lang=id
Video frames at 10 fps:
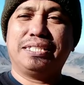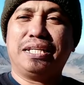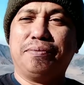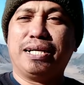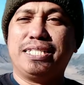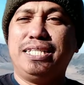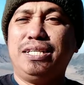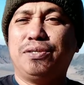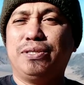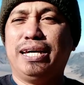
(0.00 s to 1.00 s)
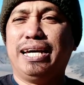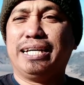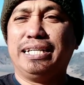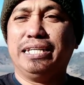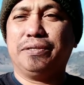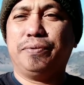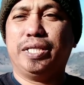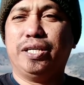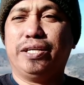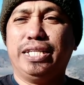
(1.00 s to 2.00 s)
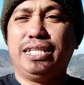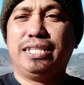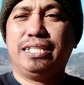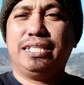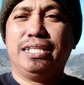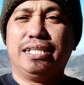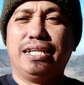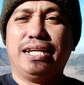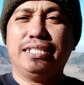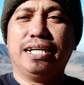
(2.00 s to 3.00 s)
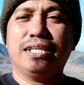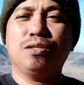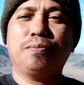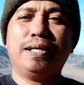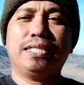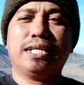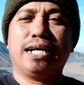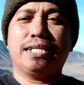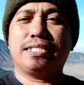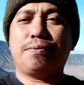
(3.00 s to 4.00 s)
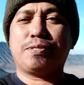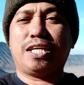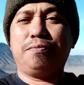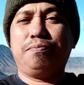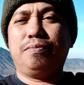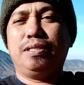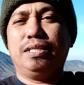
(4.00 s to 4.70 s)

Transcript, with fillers: Terima kasih udah klik video ini dan jangan lupa tekan subscribe.